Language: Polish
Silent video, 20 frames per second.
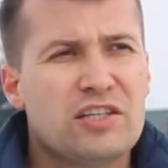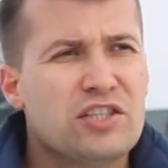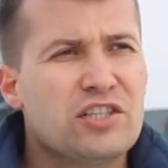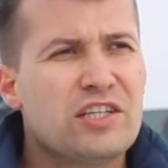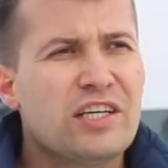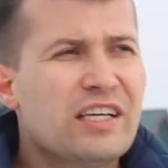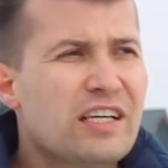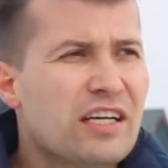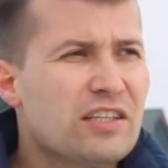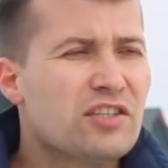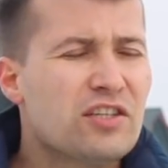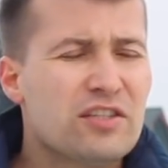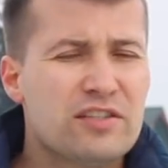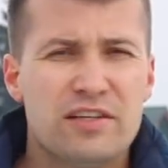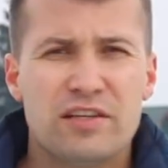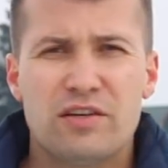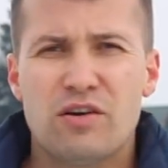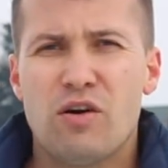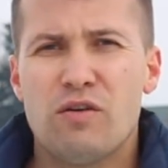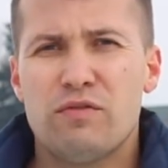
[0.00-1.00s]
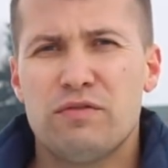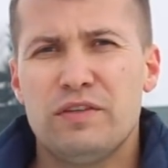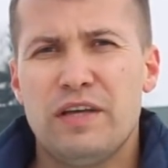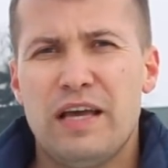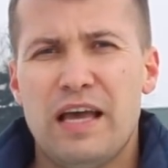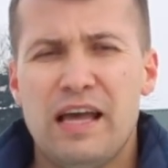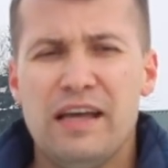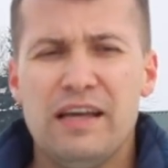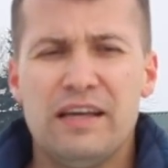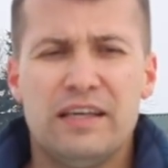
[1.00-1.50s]
się nie grać
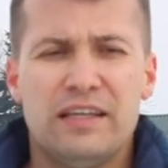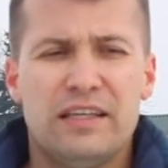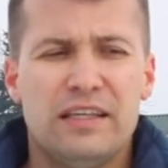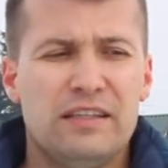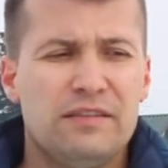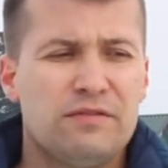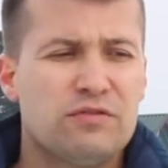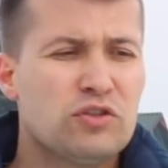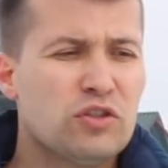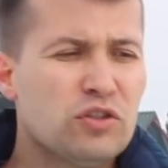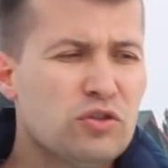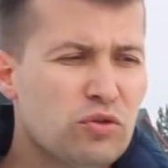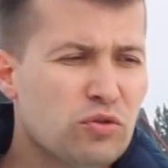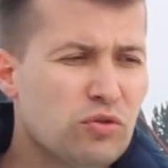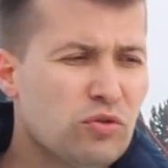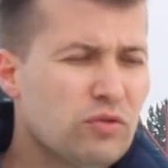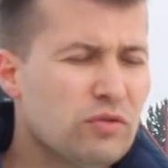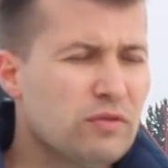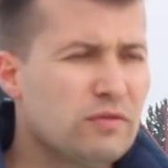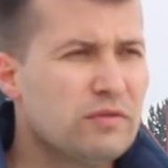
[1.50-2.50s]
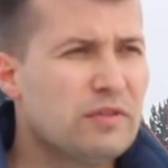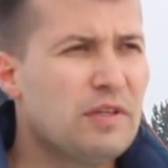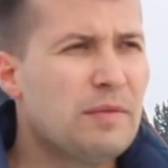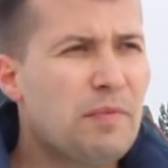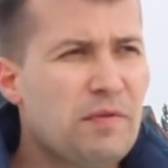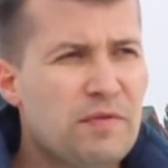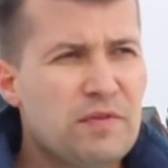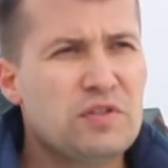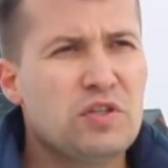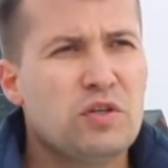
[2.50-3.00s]
ryzykownie i w życiu nie
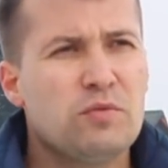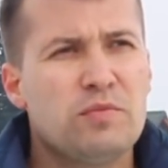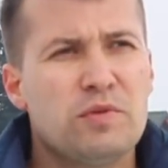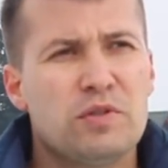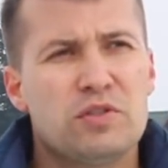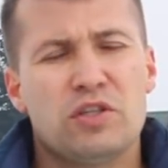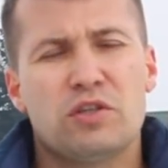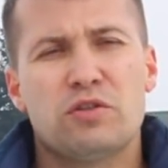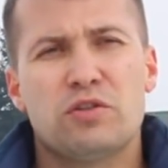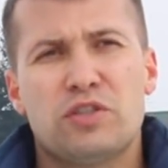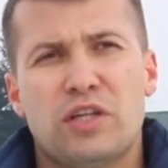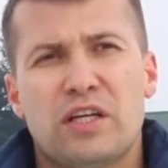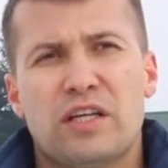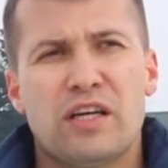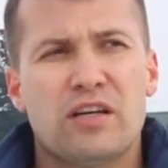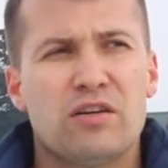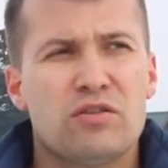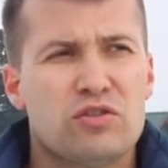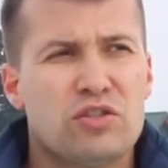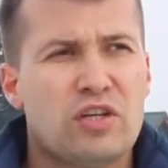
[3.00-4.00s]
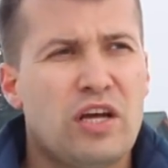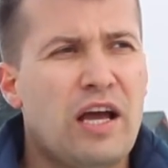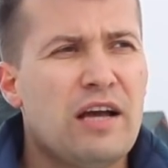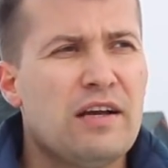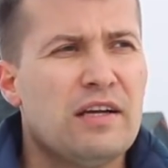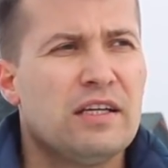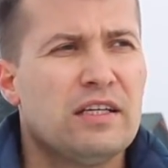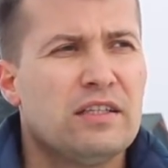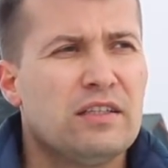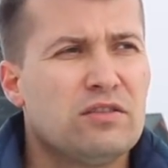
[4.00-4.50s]
powiedziałby czegoś takiego, że
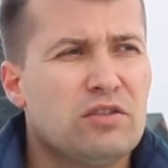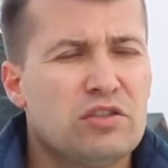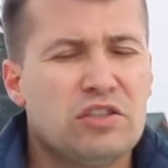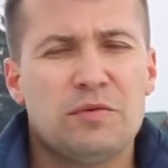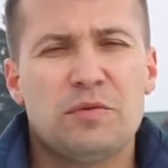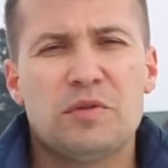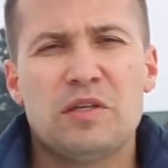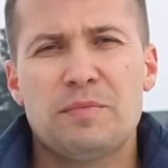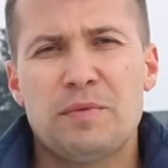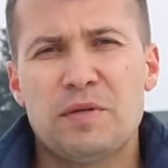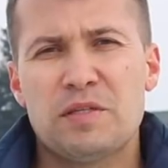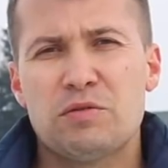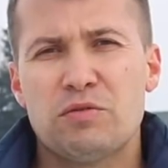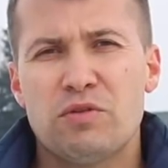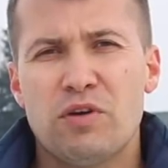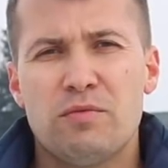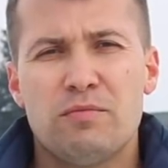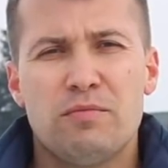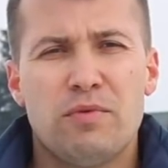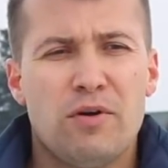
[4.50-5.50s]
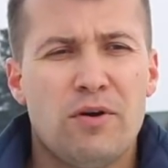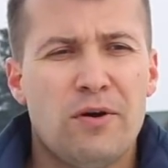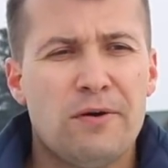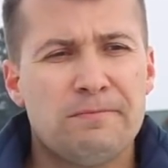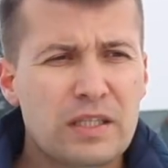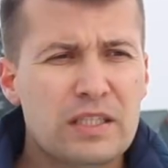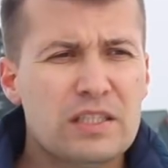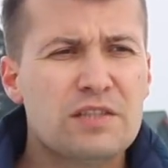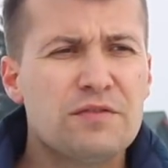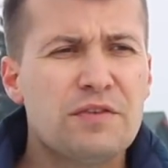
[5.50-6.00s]
e, do siebie nie pasują,
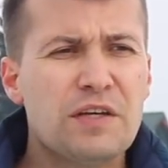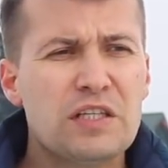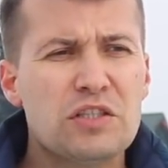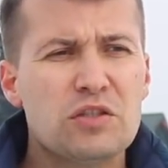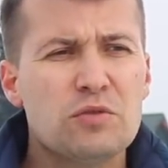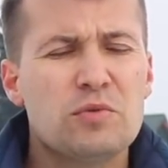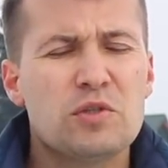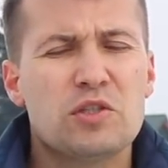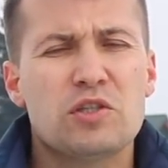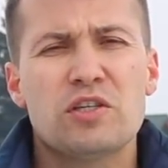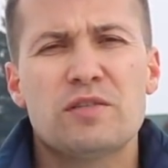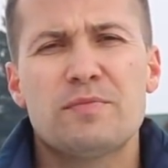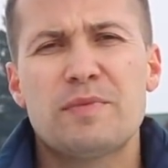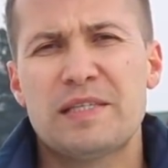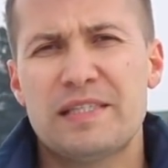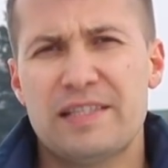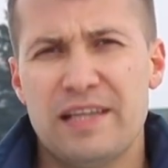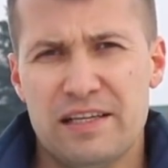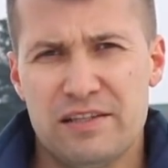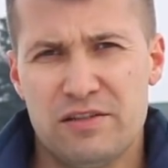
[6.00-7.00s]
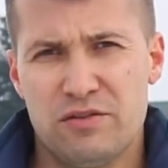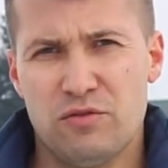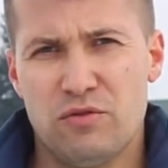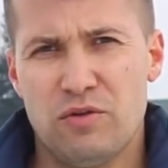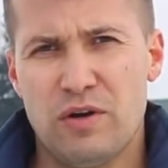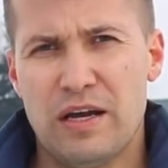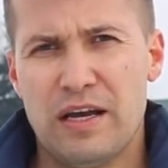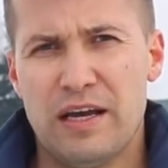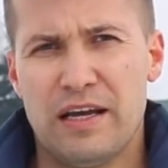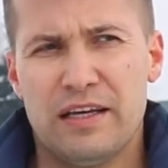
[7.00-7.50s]
bo stwierdziłby, że to jest bez sensu.
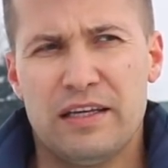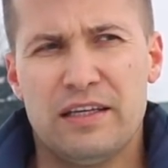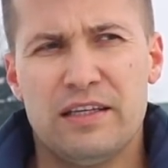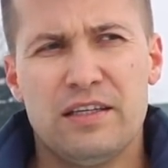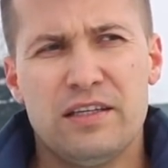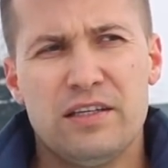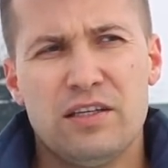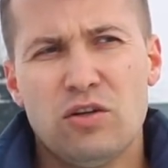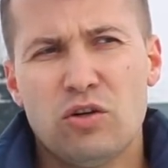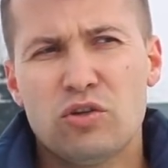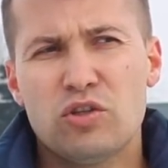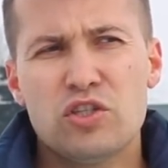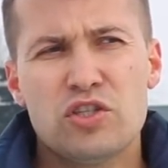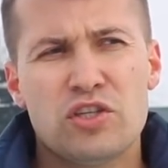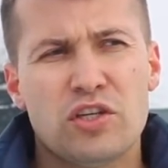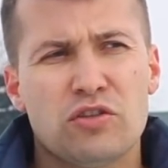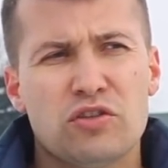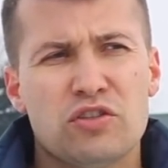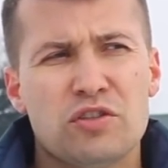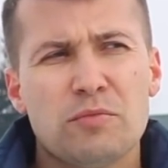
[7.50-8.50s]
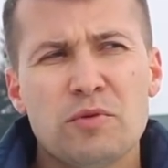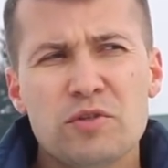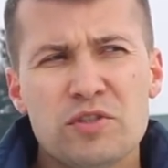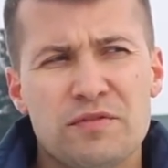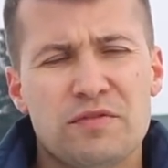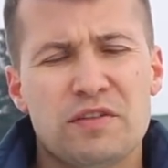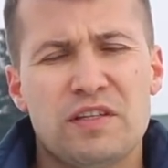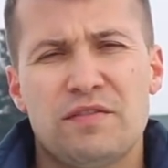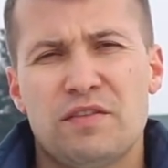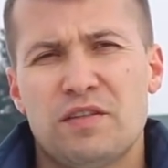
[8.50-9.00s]
I, I, logicznie to się
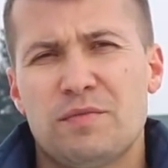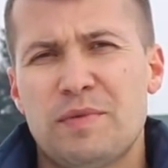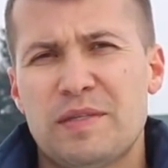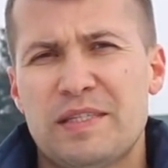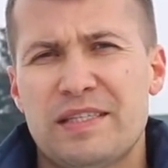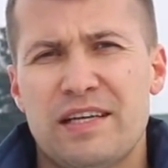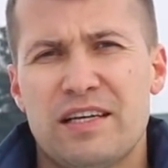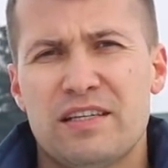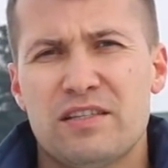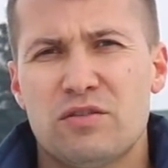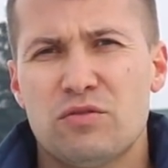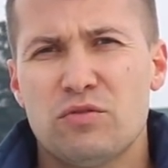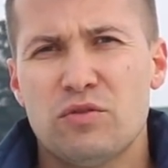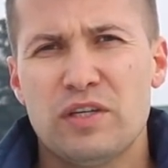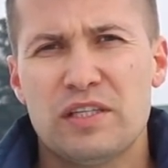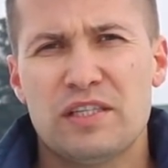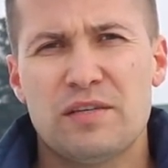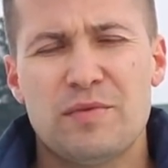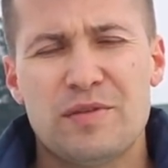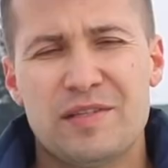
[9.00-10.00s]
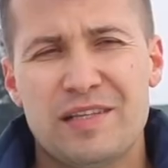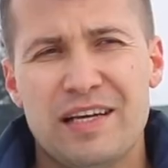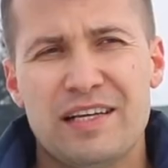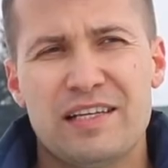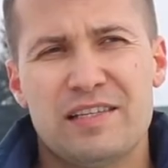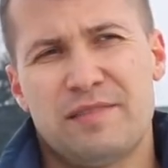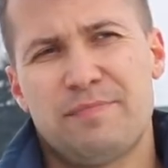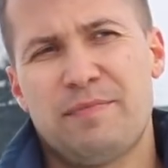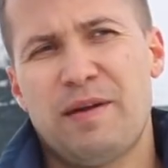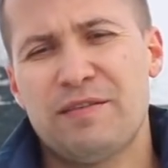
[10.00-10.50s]
może wydawać bez sensu. Ja sobie
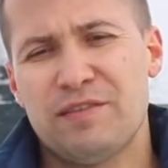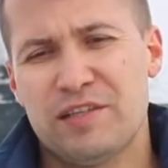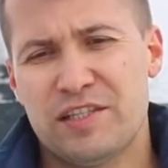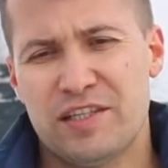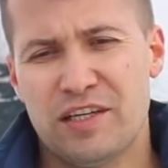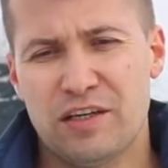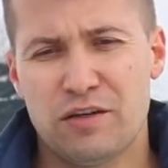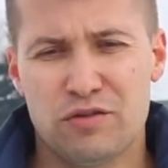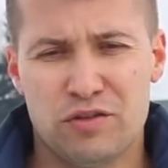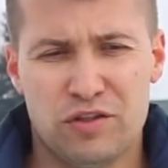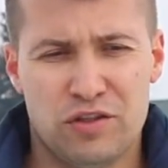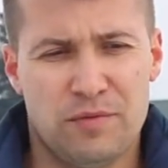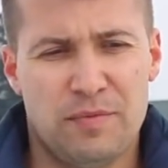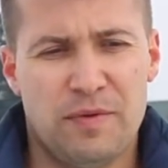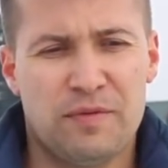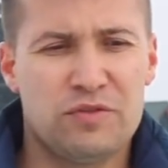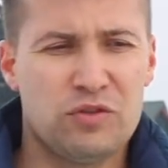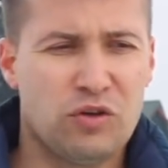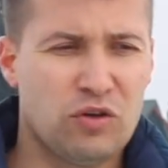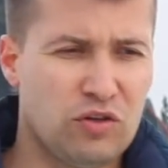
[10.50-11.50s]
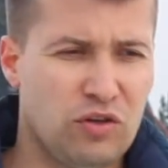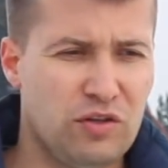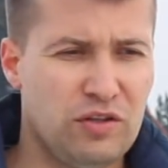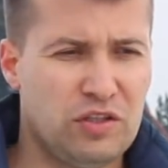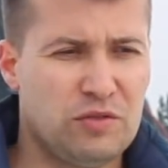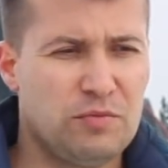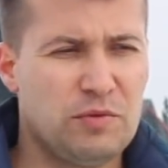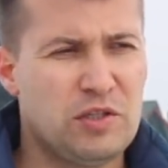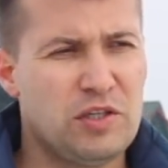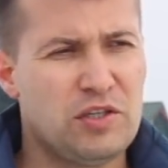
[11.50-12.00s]
zdaję sprawę z tego, że ty to pewnie
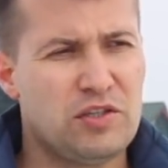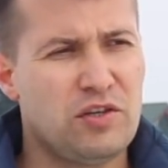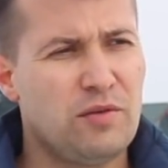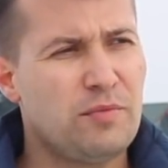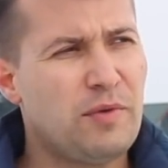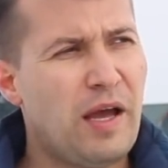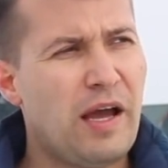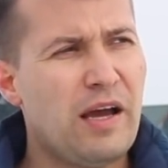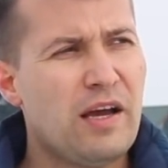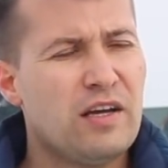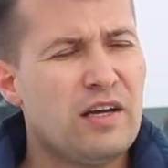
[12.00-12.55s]
oglądasz, myślisz sobie,